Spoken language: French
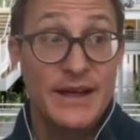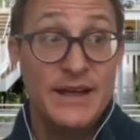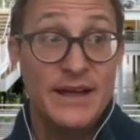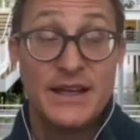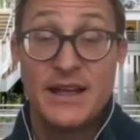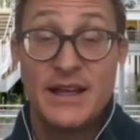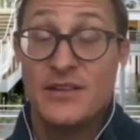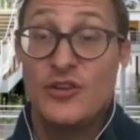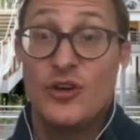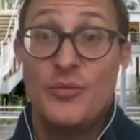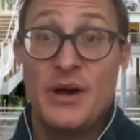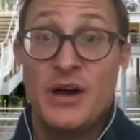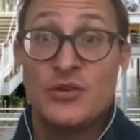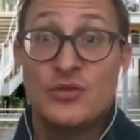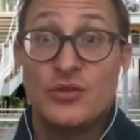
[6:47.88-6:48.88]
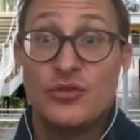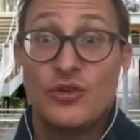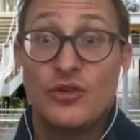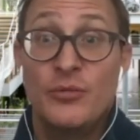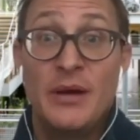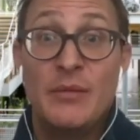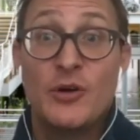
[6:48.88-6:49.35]
15 heures par jour sur
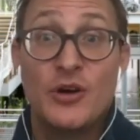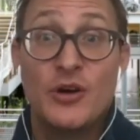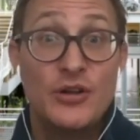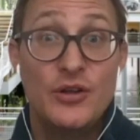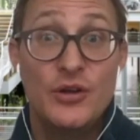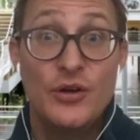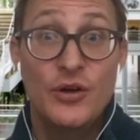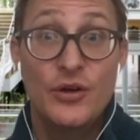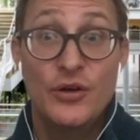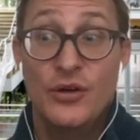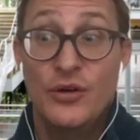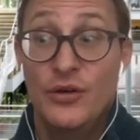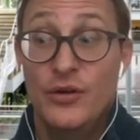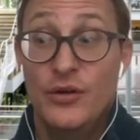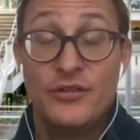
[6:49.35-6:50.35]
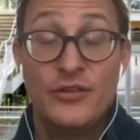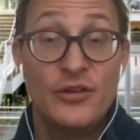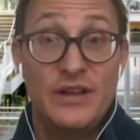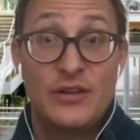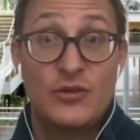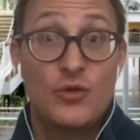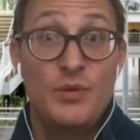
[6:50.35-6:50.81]
le même code,
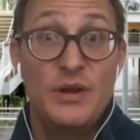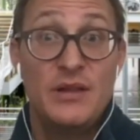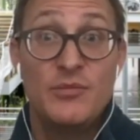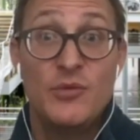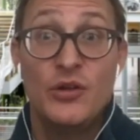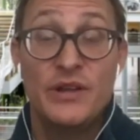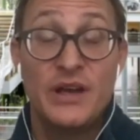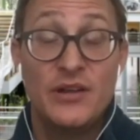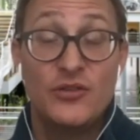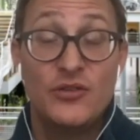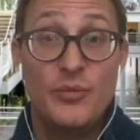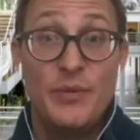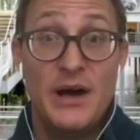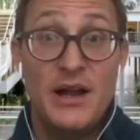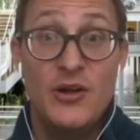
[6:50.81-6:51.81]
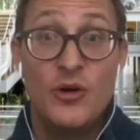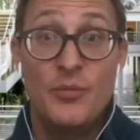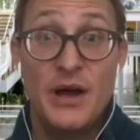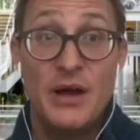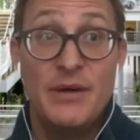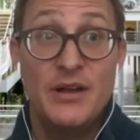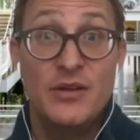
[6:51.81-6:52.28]
sans être complètement en train de se parler en
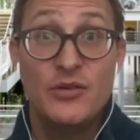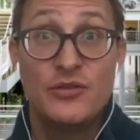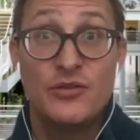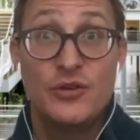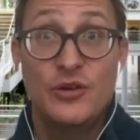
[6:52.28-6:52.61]
permanence,